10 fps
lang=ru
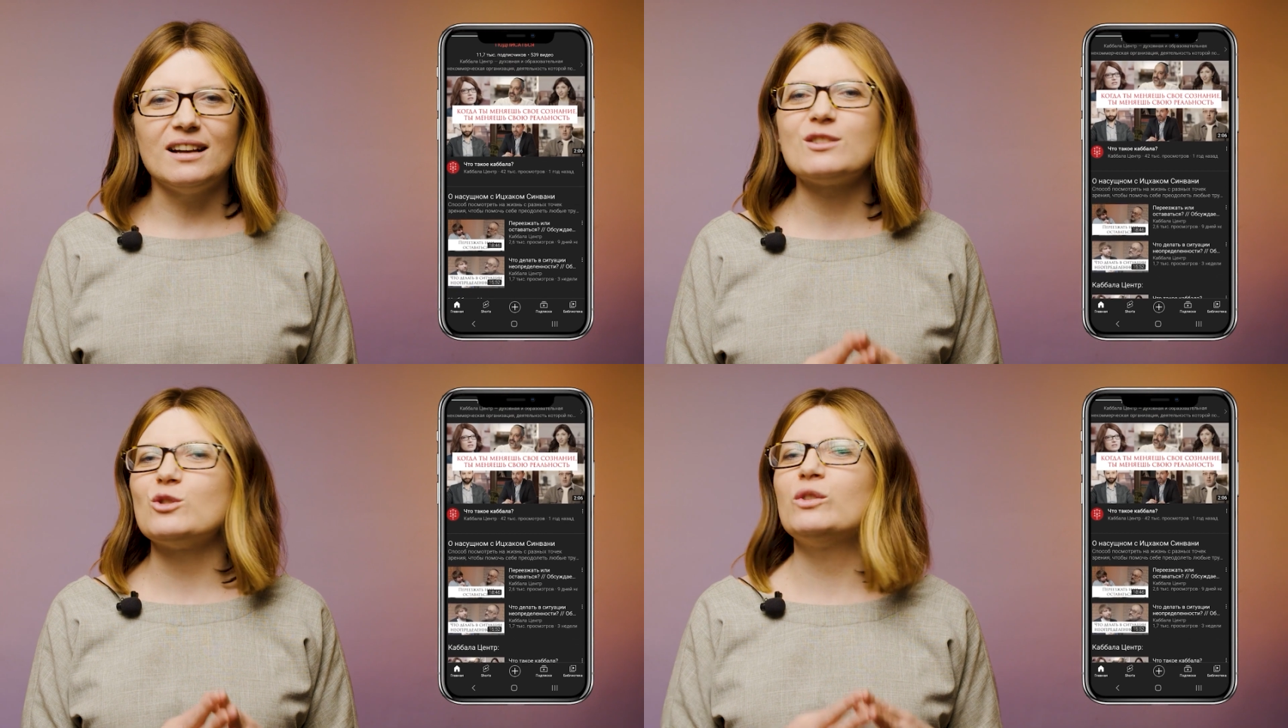
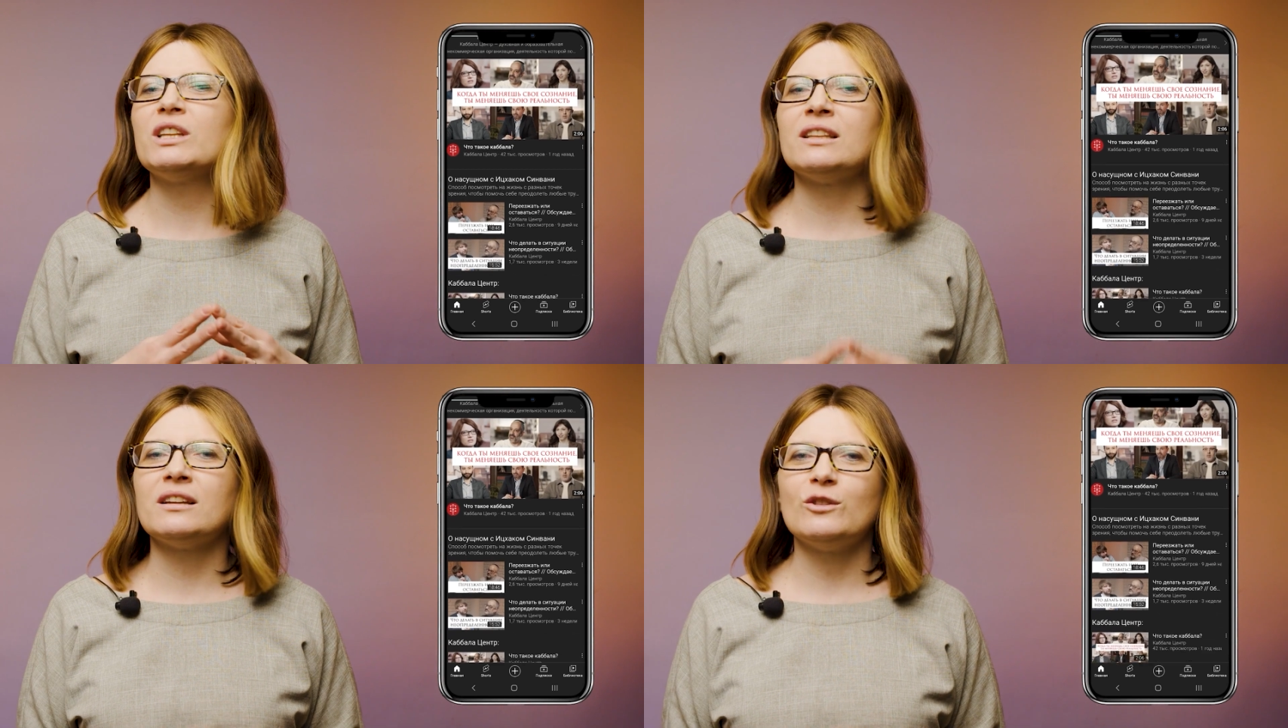
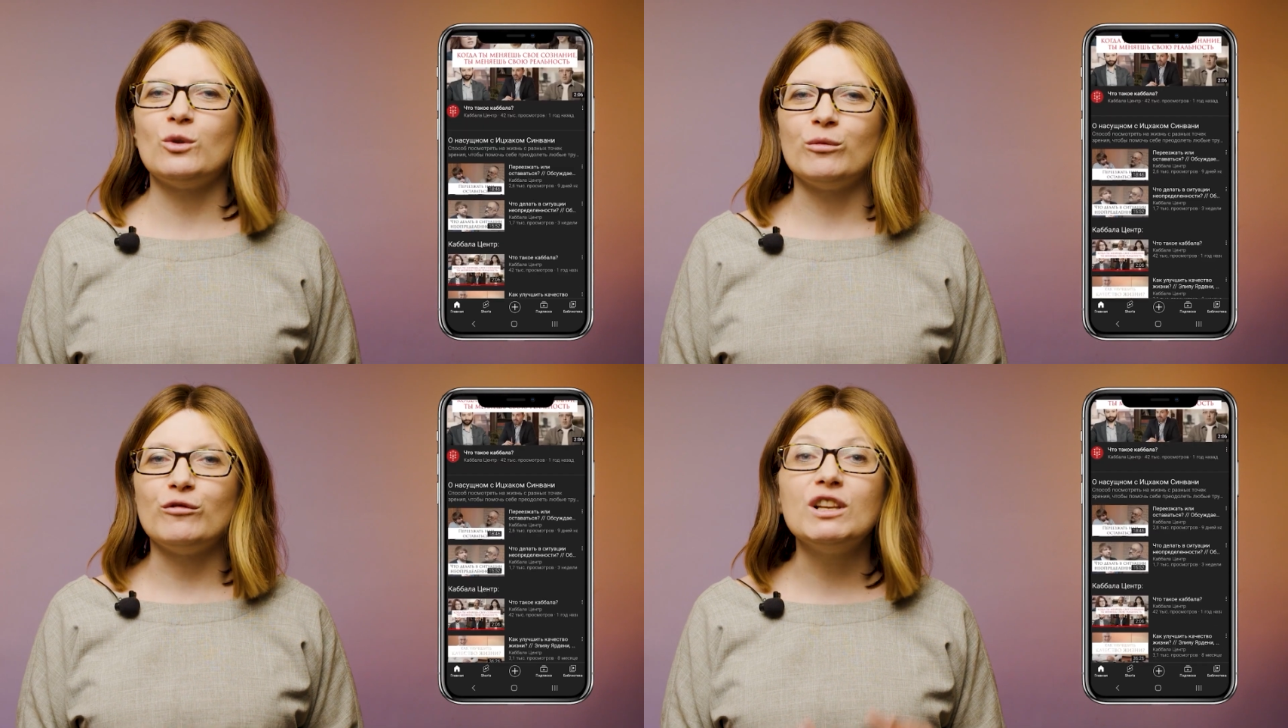основано на
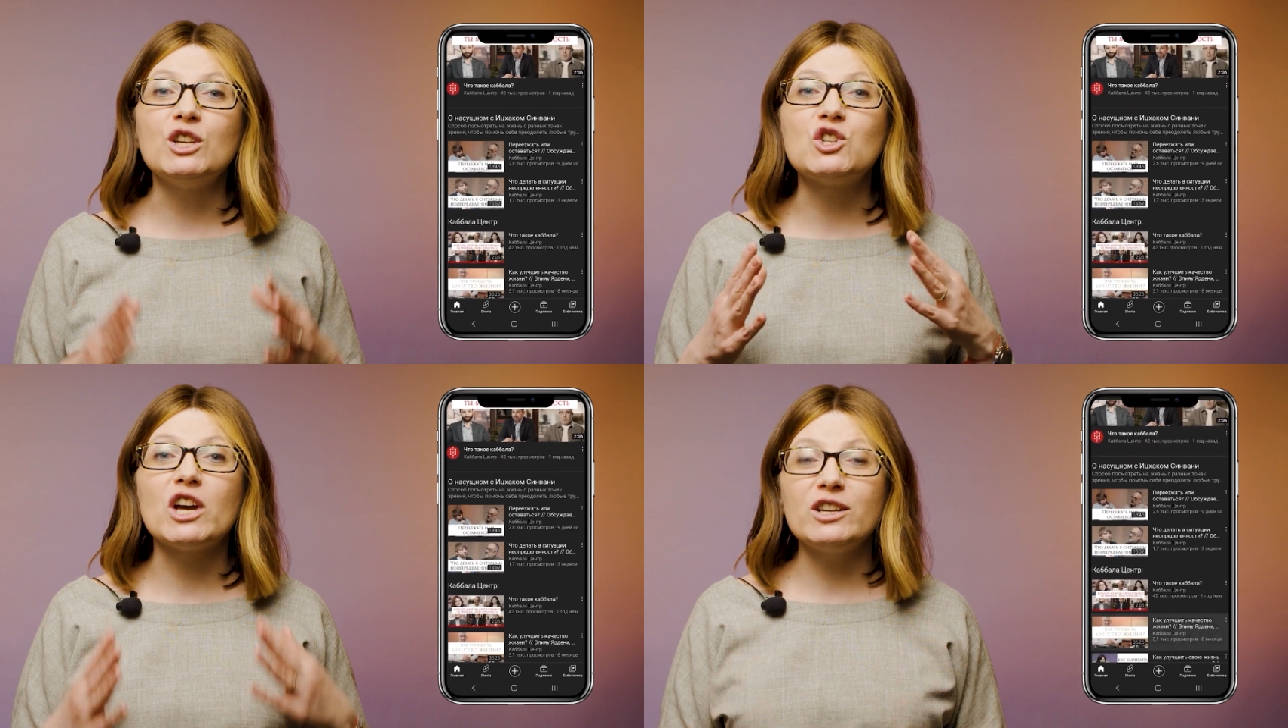одном –
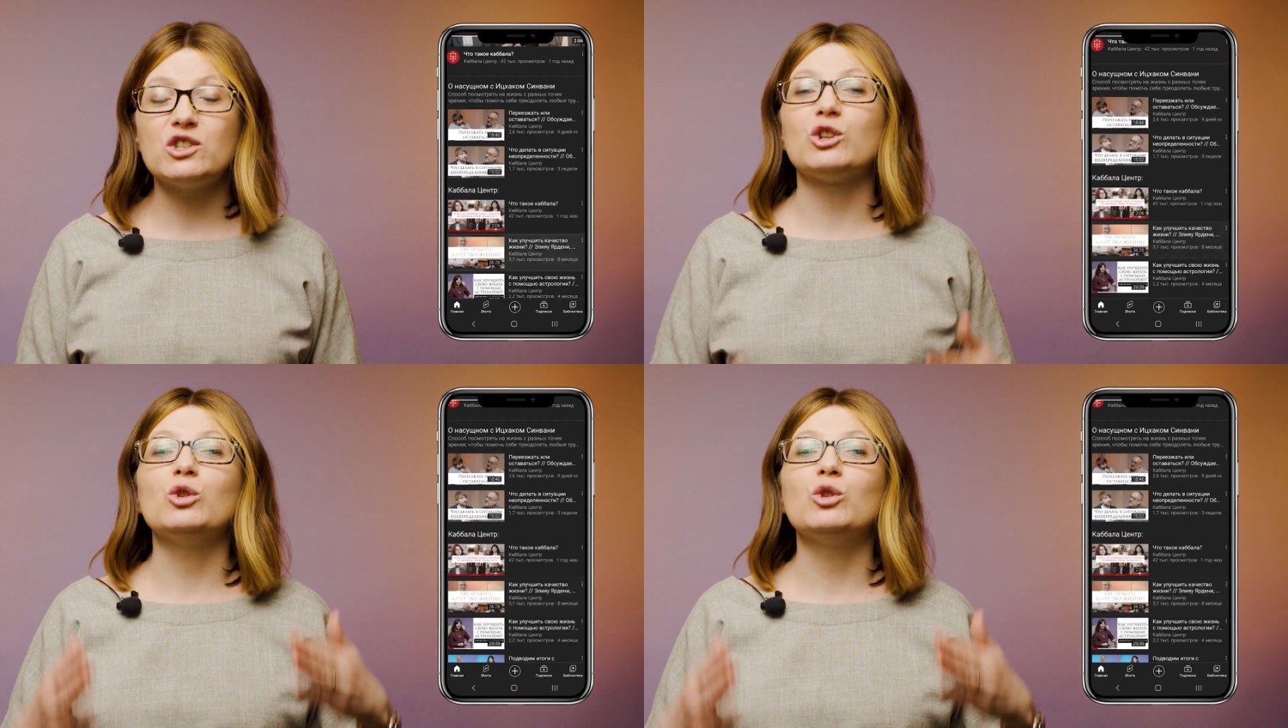величайшей,